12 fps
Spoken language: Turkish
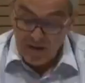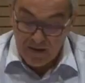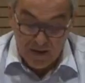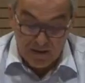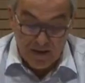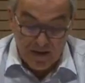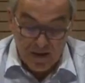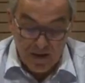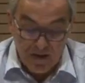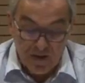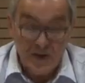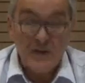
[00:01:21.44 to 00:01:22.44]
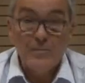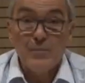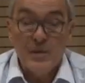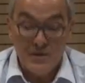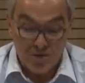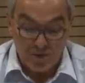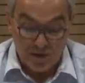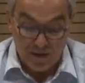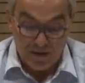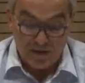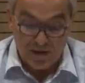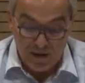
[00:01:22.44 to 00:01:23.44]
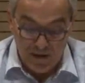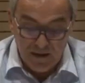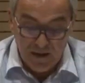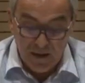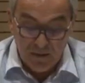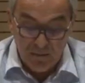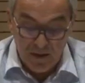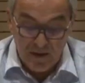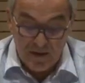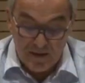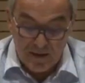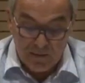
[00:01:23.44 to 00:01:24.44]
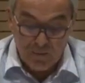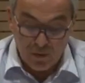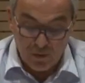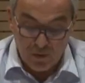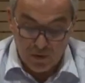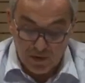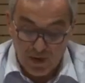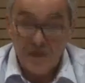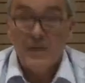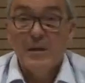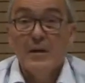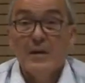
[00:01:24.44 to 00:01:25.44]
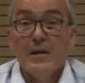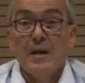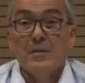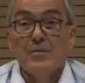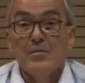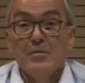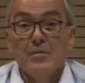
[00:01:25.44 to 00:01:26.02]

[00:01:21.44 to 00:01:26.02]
sadece inşaat mühendisi olarak değil bir İstanbullu olarak kaygı duyuyorum.